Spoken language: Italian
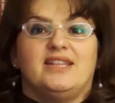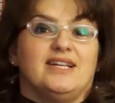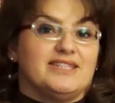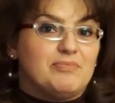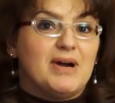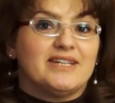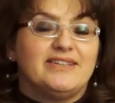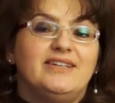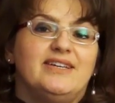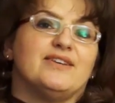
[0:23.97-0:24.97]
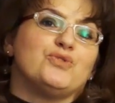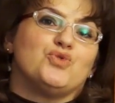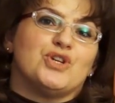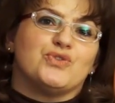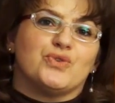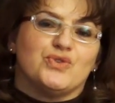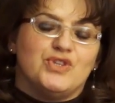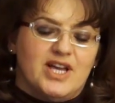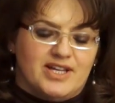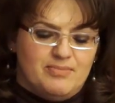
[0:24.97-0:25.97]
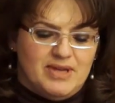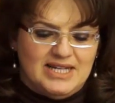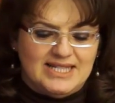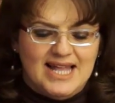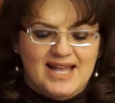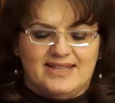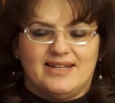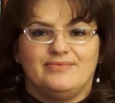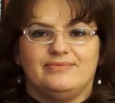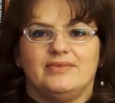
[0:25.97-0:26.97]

D'altra parte è successo così anche per l'Islanda,